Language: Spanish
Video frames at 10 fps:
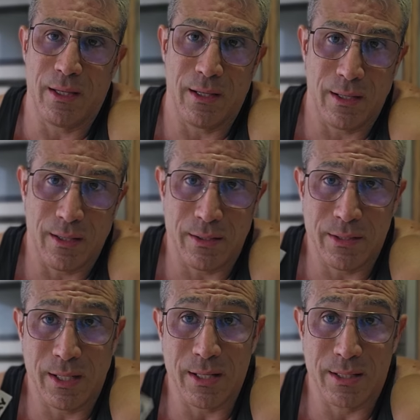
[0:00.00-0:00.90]
de
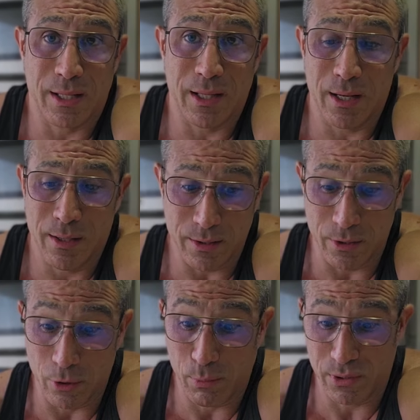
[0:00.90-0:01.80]
chicken satay y
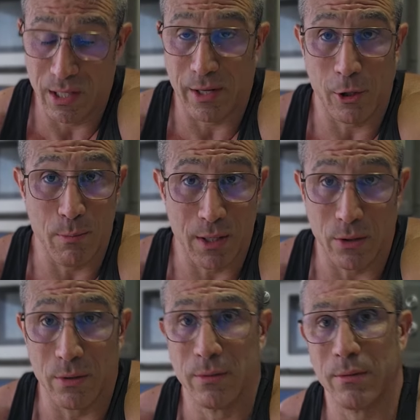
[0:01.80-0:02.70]
si no, pues te la
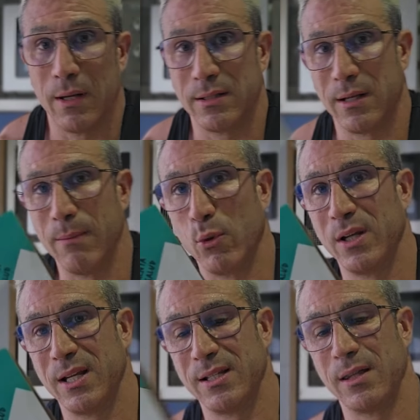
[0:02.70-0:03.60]
recomiendo. Las
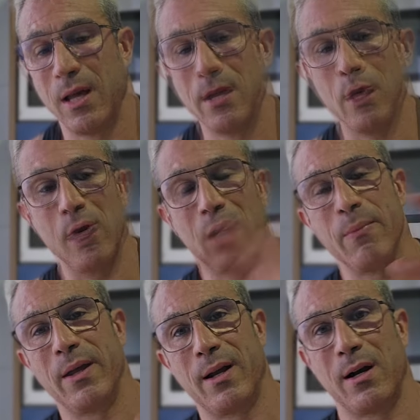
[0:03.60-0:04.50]
hamburguesas satay con
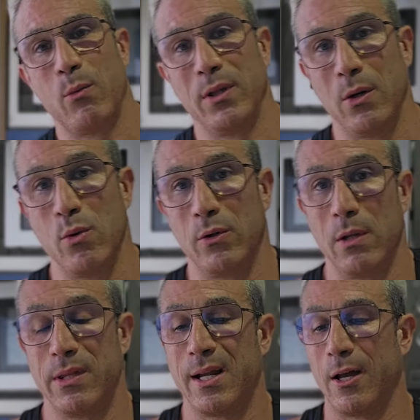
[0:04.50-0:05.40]
crema de cacahuete, una
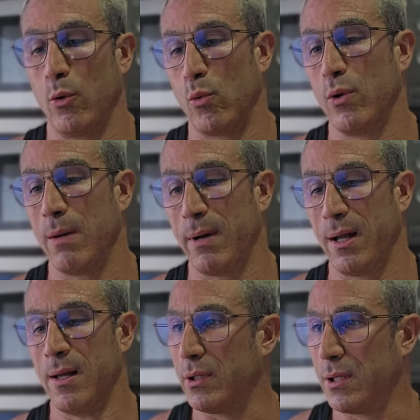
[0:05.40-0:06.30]
auténtica locura
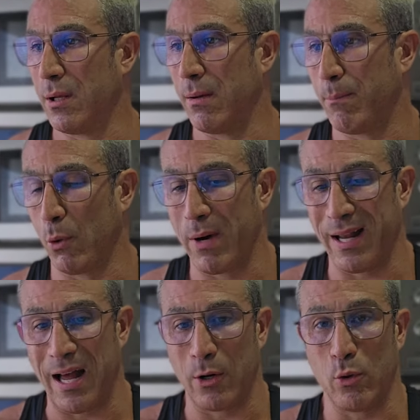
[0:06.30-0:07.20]
para pues
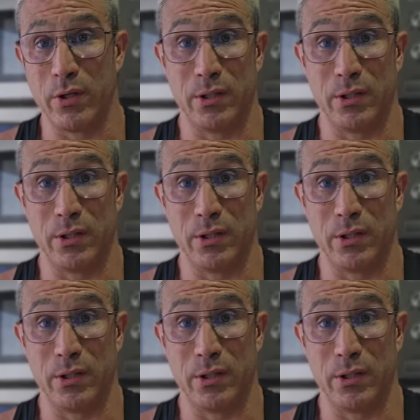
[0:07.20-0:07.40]
probar algo